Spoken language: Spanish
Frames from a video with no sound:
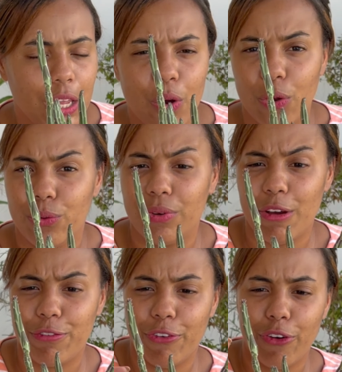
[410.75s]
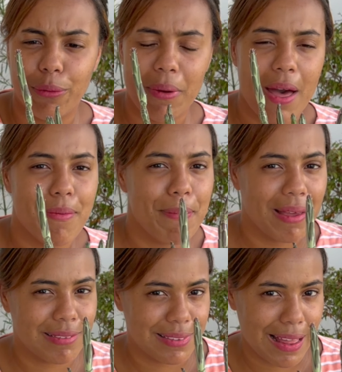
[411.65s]
y con una forma
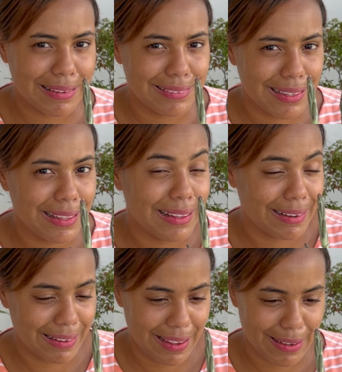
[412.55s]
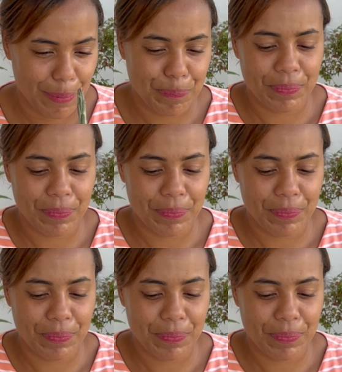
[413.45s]
bastante rara.